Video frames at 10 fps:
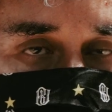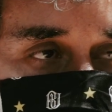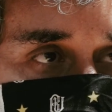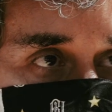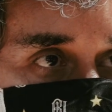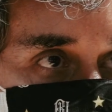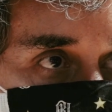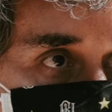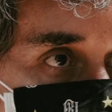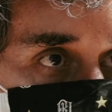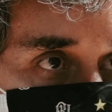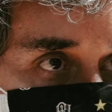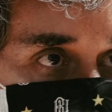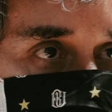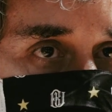buat kita bisa main
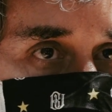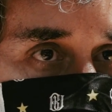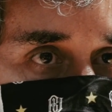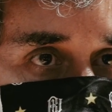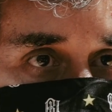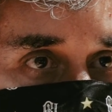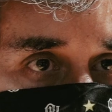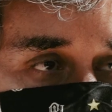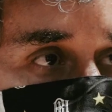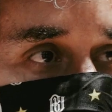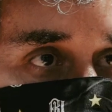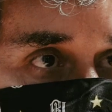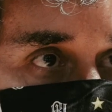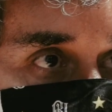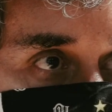bagus bisa menang
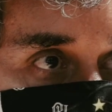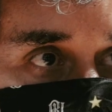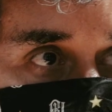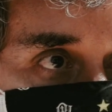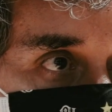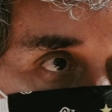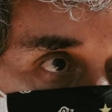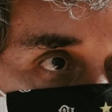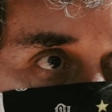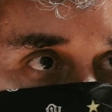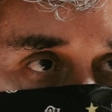besok. Terima kasih.